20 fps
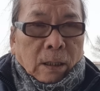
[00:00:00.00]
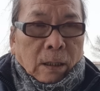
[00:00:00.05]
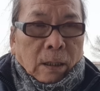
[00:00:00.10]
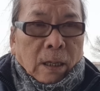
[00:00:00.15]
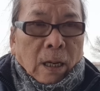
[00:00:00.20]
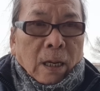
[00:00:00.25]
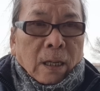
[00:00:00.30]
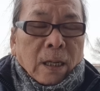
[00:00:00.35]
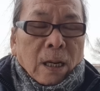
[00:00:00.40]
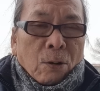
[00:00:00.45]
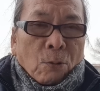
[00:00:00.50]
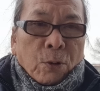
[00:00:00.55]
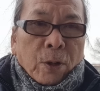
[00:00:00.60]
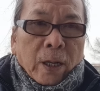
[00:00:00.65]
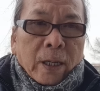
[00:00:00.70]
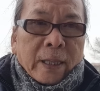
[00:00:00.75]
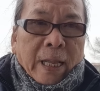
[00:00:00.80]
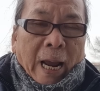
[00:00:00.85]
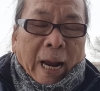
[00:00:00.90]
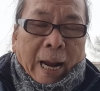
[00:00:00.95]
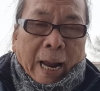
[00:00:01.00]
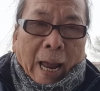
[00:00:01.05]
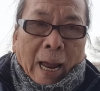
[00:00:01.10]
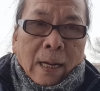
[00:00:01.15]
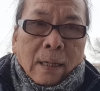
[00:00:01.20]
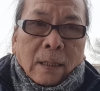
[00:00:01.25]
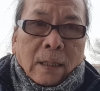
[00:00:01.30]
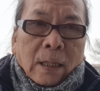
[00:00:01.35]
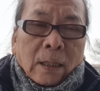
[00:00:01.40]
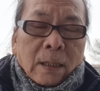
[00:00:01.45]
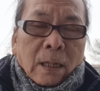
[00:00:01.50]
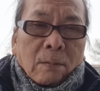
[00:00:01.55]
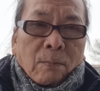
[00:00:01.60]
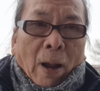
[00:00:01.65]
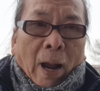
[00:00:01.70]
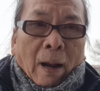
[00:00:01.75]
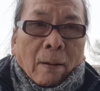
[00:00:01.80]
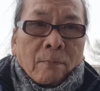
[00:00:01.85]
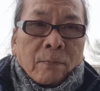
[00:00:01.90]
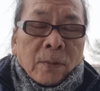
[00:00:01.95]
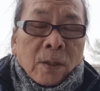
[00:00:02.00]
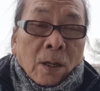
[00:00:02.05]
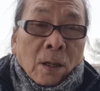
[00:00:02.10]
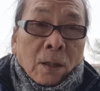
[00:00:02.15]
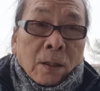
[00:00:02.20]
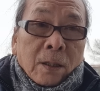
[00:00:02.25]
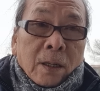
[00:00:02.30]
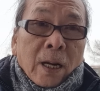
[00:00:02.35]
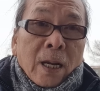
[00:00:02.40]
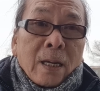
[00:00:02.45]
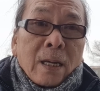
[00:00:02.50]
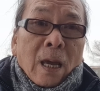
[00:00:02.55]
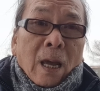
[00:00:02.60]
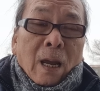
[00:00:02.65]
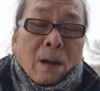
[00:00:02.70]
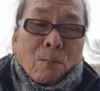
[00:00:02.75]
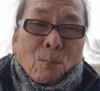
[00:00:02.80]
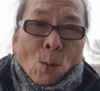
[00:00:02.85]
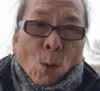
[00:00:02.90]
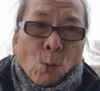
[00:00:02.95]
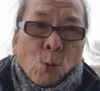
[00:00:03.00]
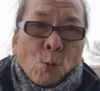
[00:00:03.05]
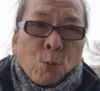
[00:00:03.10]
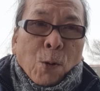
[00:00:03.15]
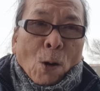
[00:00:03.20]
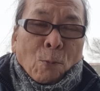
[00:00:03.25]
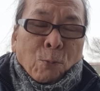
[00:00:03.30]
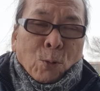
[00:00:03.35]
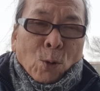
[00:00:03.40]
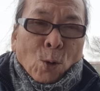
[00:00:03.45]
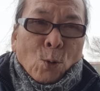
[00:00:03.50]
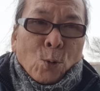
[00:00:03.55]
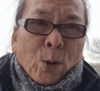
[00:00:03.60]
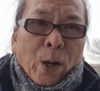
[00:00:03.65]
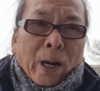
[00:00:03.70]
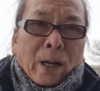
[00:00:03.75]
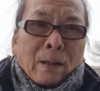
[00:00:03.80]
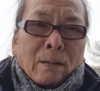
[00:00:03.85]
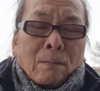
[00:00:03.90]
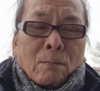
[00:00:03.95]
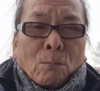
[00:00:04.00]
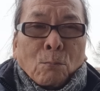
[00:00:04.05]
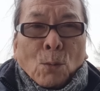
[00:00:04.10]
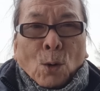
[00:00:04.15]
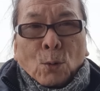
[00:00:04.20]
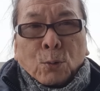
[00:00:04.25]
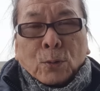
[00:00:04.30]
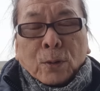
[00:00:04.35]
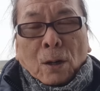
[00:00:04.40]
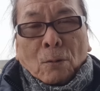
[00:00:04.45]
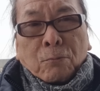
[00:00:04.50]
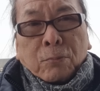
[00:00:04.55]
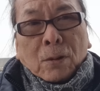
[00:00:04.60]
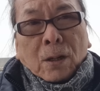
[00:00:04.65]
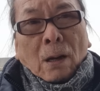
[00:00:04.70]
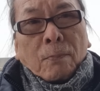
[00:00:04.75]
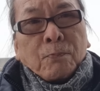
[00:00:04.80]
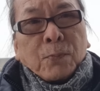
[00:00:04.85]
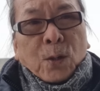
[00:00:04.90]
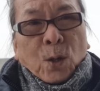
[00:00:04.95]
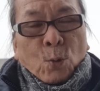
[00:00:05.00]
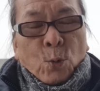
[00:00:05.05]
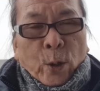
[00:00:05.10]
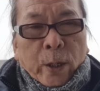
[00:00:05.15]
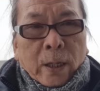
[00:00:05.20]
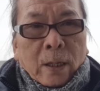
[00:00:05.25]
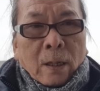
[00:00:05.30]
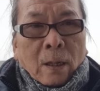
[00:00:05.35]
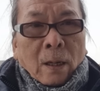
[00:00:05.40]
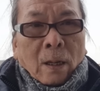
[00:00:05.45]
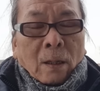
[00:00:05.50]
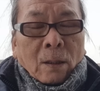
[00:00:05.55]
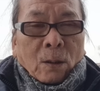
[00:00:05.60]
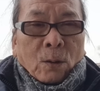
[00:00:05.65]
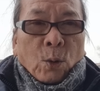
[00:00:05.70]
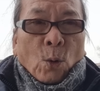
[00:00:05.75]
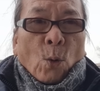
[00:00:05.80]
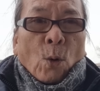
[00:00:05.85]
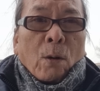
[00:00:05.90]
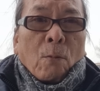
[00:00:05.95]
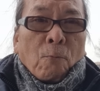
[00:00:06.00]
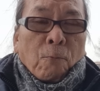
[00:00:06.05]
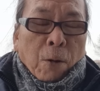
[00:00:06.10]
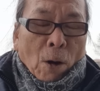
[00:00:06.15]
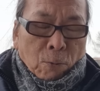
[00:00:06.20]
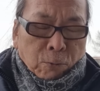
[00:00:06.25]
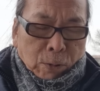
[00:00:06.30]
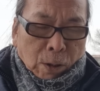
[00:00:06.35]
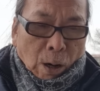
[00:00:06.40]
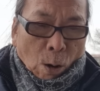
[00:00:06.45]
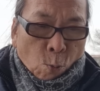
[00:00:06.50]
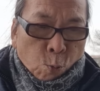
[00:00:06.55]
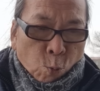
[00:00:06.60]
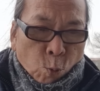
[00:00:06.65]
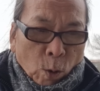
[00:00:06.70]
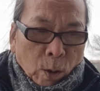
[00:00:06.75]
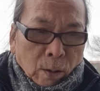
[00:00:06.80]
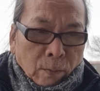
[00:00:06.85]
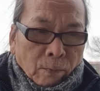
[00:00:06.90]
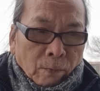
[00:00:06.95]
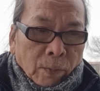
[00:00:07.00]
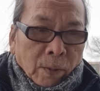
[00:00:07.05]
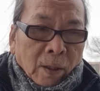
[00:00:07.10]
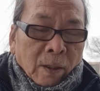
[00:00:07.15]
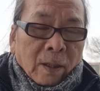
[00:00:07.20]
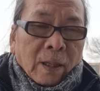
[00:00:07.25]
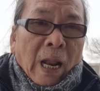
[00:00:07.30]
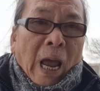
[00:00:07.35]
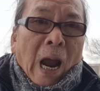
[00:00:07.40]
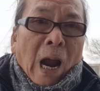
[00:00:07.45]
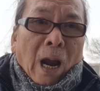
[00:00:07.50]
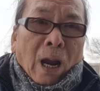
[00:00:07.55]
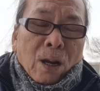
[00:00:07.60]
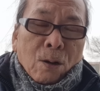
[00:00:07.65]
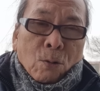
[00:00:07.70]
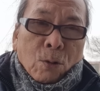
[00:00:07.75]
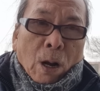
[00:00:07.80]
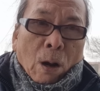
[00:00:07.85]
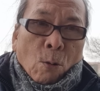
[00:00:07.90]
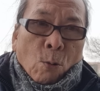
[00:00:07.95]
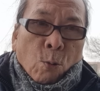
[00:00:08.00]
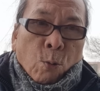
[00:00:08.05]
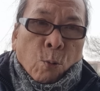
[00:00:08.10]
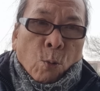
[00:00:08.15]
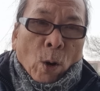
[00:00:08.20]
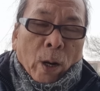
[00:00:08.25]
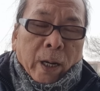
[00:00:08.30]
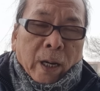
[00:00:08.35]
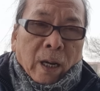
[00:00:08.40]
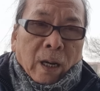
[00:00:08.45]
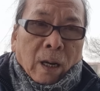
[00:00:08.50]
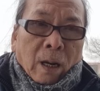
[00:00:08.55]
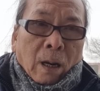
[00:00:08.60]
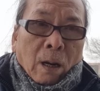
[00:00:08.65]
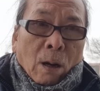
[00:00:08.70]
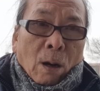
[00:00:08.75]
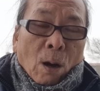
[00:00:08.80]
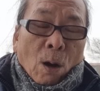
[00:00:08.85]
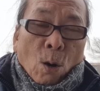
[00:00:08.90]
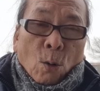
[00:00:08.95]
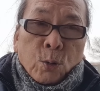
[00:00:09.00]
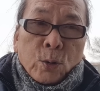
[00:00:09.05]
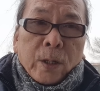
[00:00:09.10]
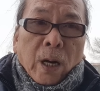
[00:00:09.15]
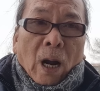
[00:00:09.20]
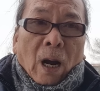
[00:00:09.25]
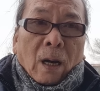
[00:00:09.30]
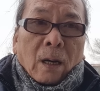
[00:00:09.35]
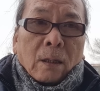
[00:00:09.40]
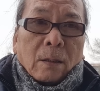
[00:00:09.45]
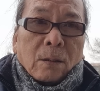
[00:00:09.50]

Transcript: về nhiều khí tài khác kính thưa bạn riêng về bộ quốc phòng của Ukraine một trong cấp chỉ huy thuộc phòng không quân đang yêu cầu Hoa Kỳ hỗ trợ